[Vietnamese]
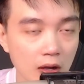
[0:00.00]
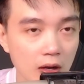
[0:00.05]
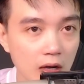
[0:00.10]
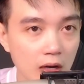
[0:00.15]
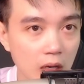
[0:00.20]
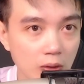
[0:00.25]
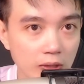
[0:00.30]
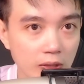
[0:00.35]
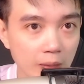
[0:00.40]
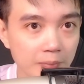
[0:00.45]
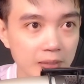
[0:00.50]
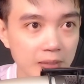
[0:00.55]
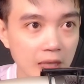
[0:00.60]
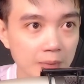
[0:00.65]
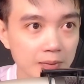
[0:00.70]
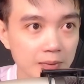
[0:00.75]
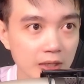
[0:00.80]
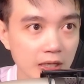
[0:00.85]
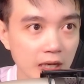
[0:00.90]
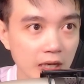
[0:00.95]
Lão chậm
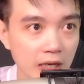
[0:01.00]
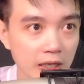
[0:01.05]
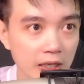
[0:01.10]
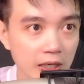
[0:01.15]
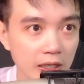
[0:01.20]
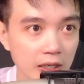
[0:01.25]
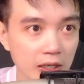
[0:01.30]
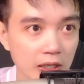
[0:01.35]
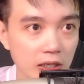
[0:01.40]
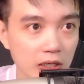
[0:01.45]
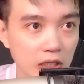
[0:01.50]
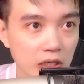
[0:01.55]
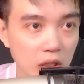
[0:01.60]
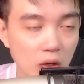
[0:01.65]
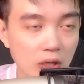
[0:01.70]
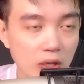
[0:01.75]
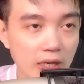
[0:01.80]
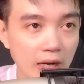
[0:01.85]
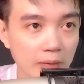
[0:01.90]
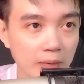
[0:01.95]
chạp tới gần,
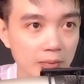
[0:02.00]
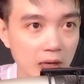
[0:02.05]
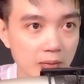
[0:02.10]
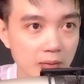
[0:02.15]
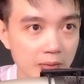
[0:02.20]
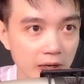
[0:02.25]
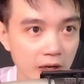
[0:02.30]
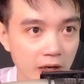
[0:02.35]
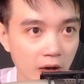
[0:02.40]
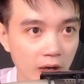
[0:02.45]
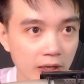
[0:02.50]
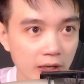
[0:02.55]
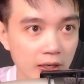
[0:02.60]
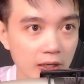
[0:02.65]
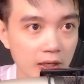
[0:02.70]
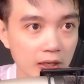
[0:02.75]
khó khăn mở miệng hỏi: